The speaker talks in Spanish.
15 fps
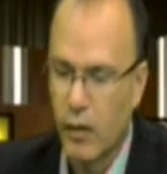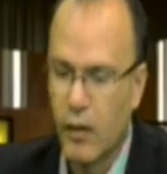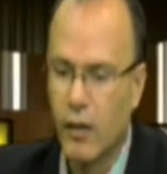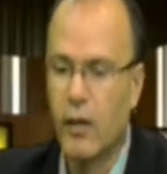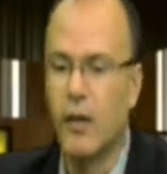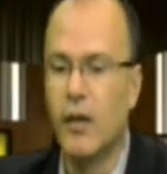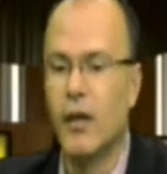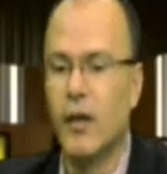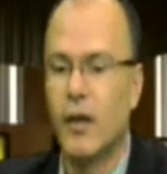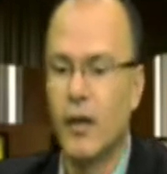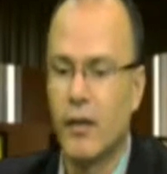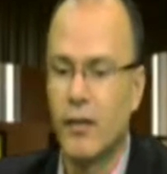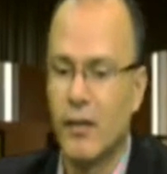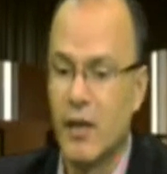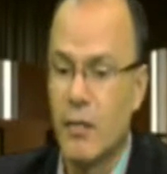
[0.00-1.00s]
eh,
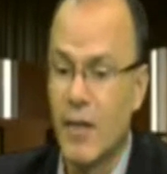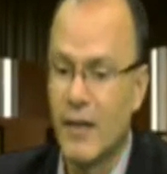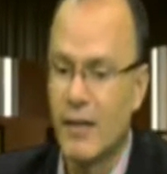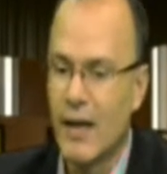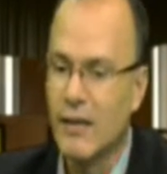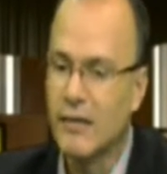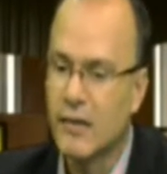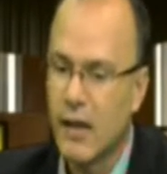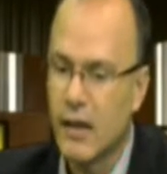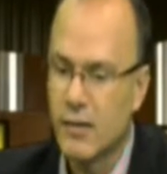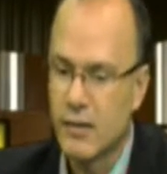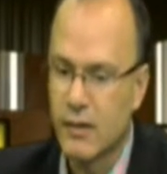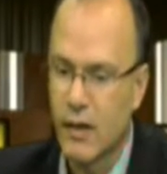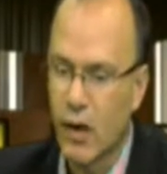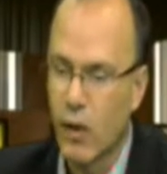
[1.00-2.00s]
de
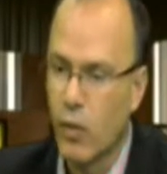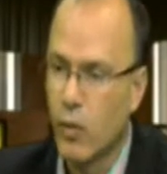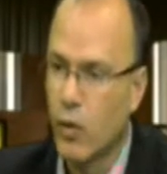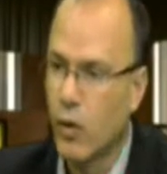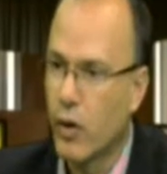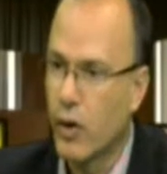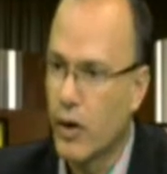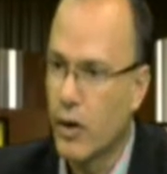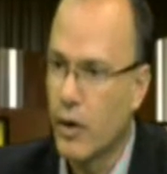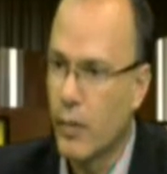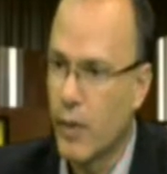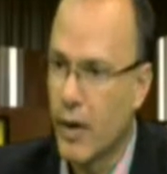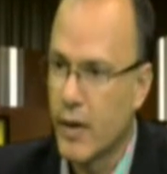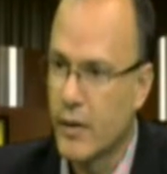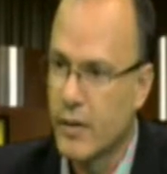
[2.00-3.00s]
matanzas que hubo en este
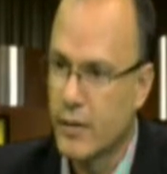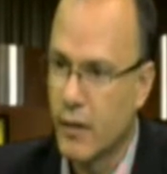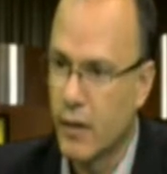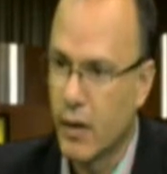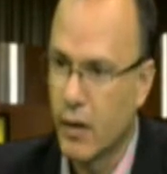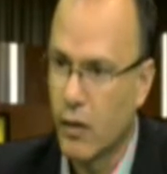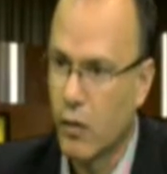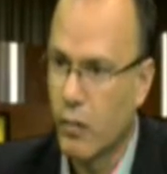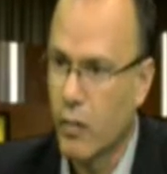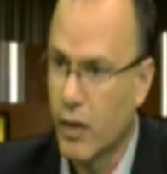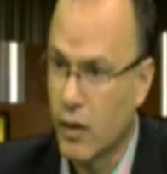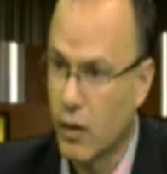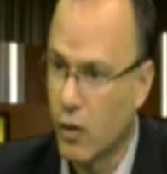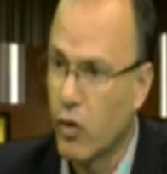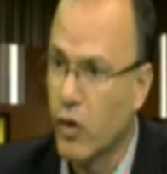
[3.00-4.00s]
país de
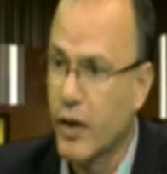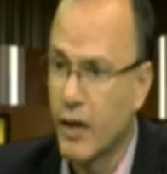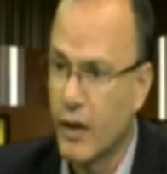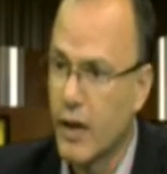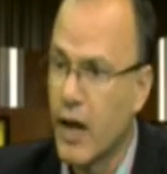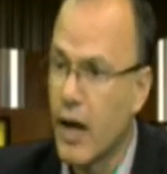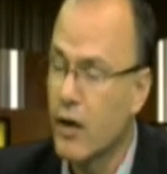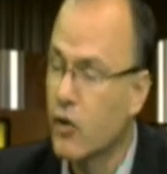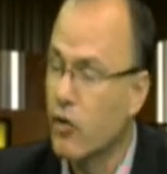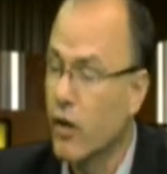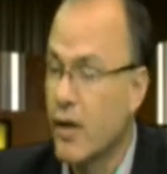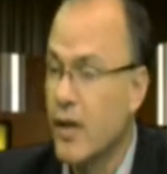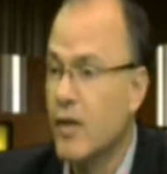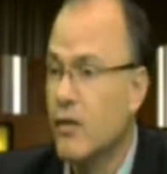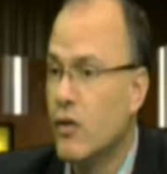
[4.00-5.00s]
compañeros originarios, de
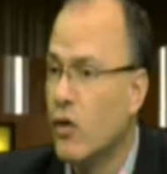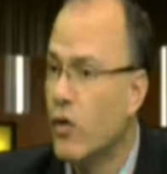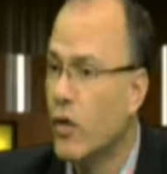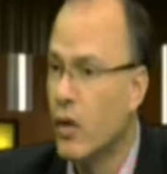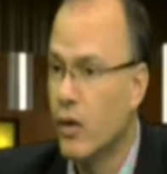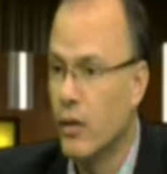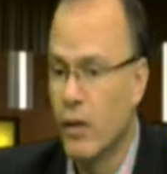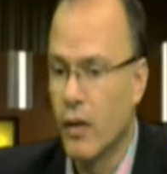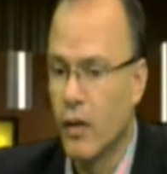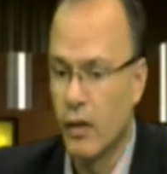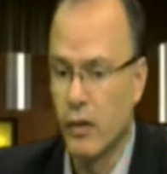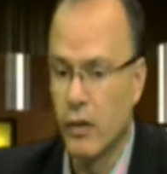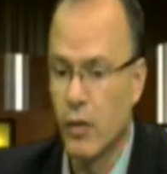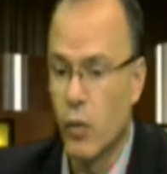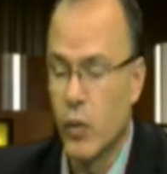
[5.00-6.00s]
indios, de,
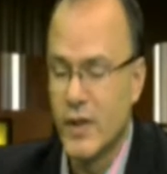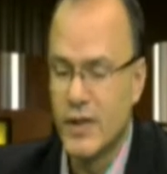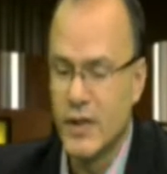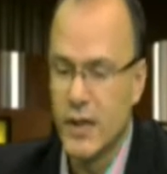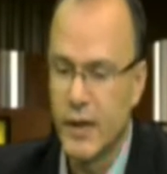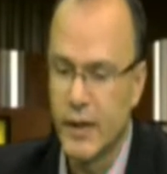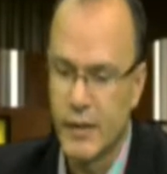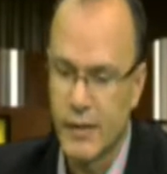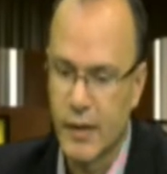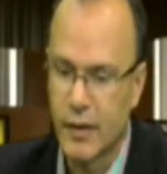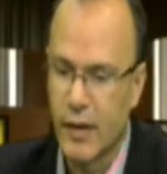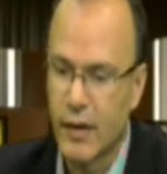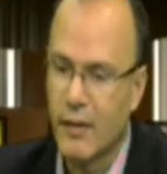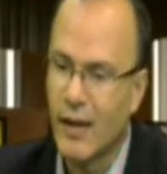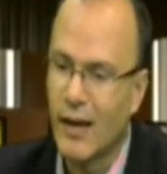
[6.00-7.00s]
de de
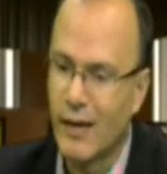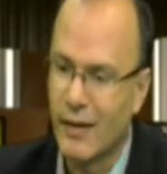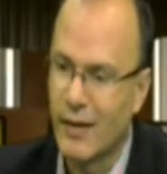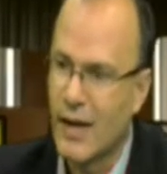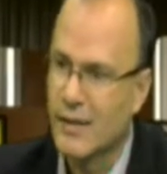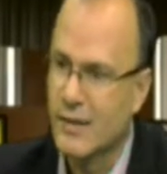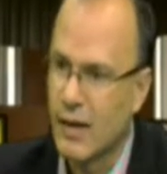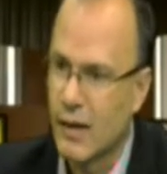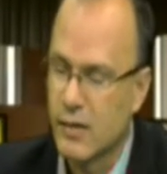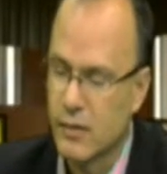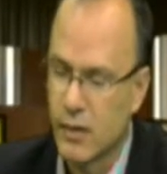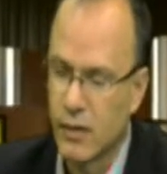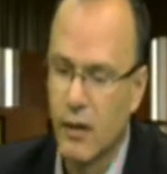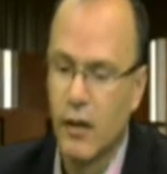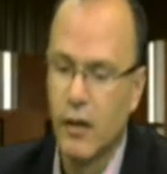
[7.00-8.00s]
tantas razas.
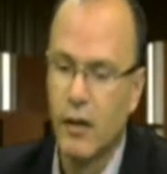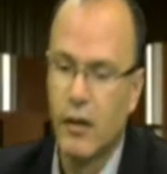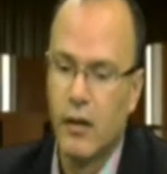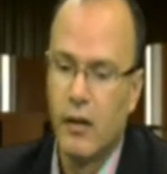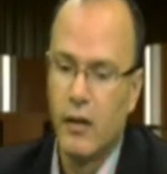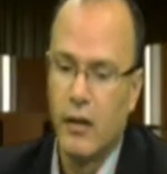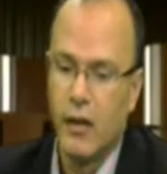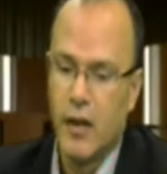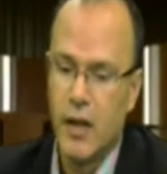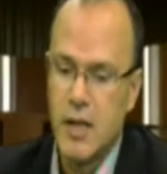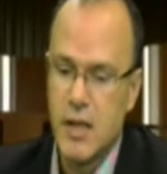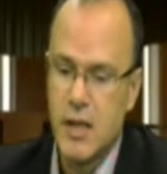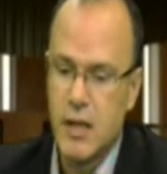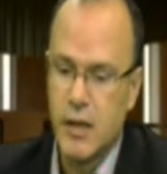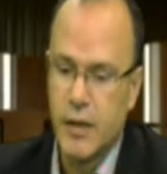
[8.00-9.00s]

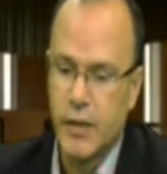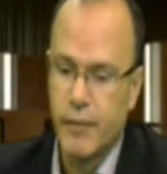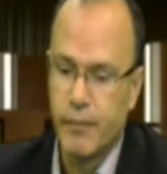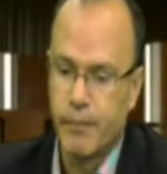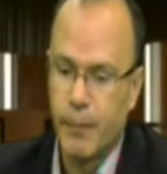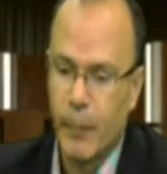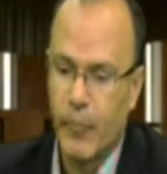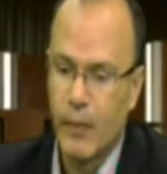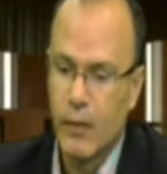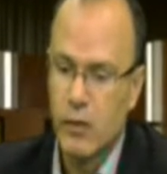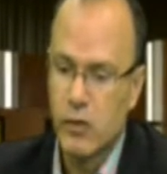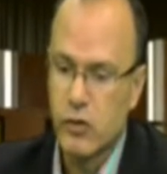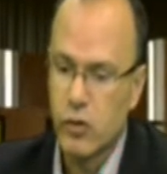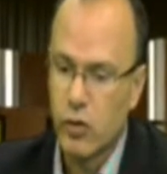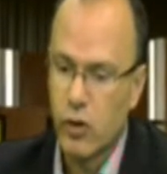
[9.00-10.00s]
Eh,
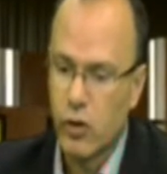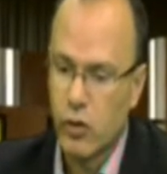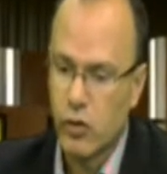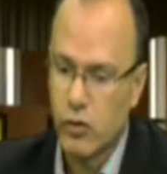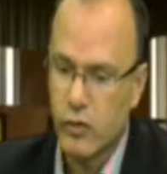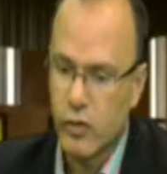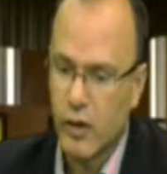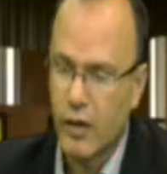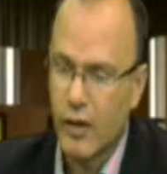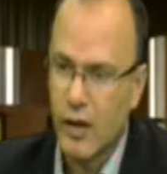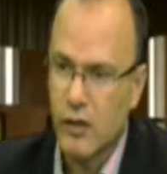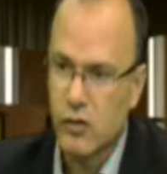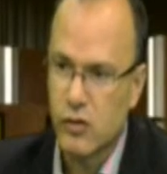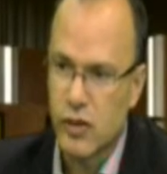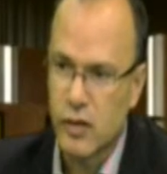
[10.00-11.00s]
nosotros desde la
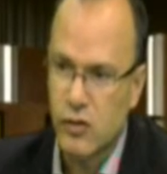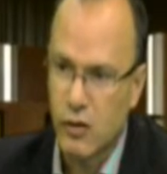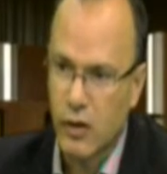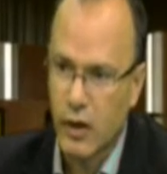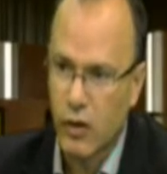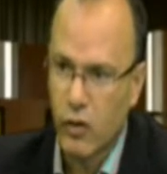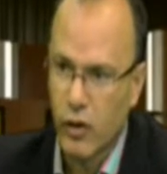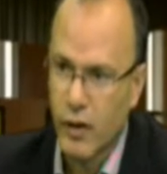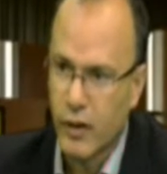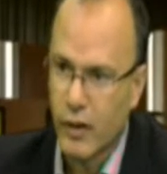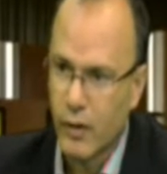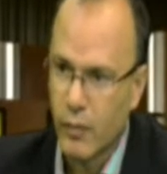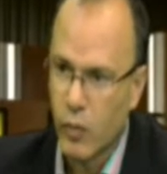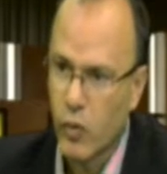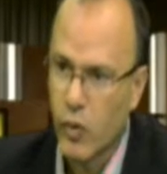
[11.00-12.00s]
Asociación Ragone
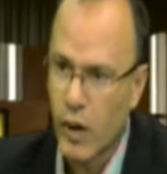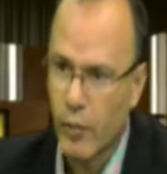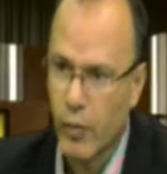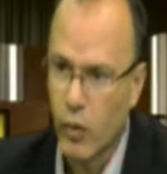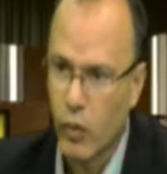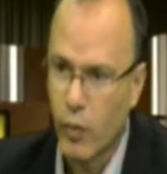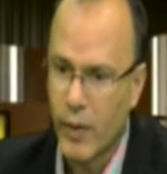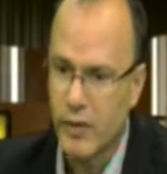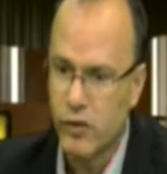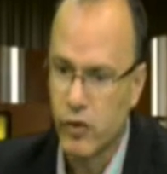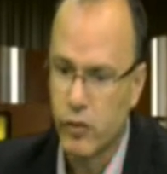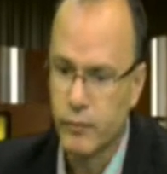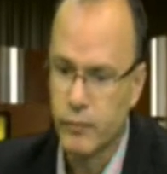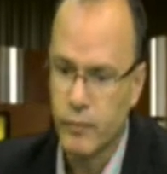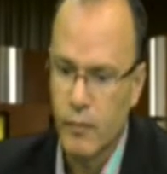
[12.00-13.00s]
tenemos una
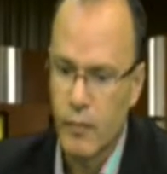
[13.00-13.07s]
preocupación